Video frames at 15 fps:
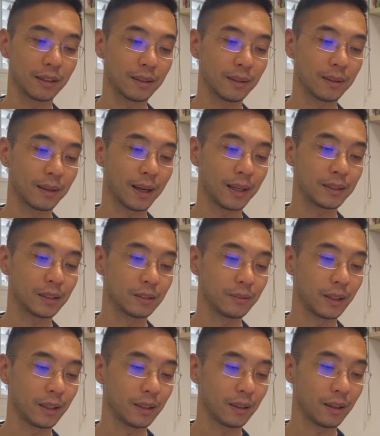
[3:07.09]
更该成
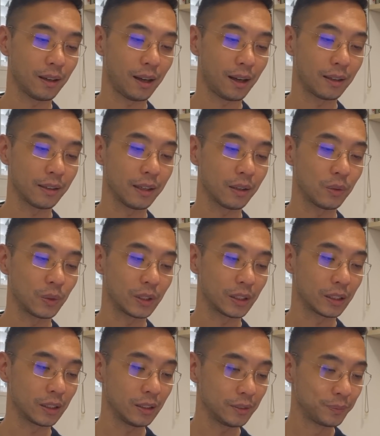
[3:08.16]
为行业共
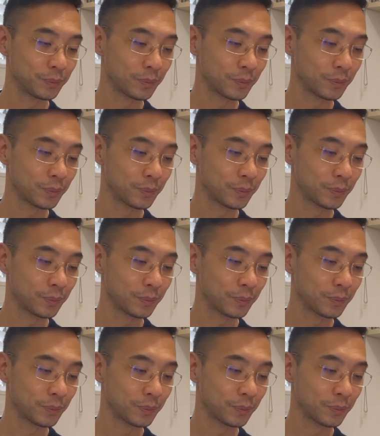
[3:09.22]
识。